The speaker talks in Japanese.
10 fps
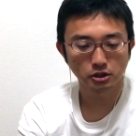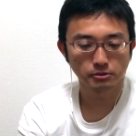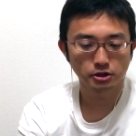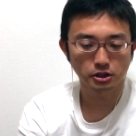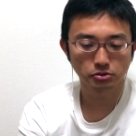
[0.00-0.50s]

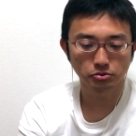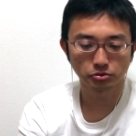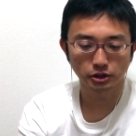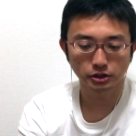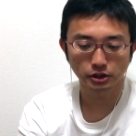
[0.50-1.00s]
居飛車党
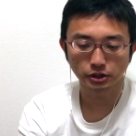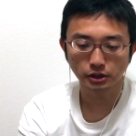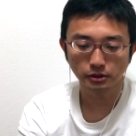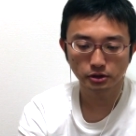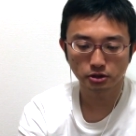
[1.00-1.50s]
の方か
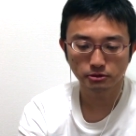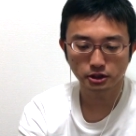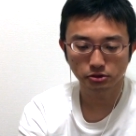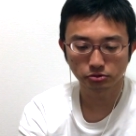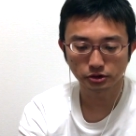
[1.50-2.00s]
な居飛
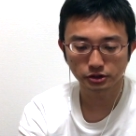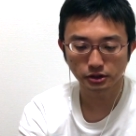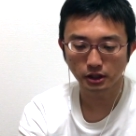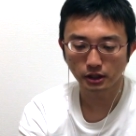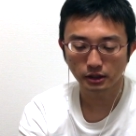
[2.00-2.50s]
車党で
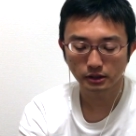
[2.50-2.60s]
すね。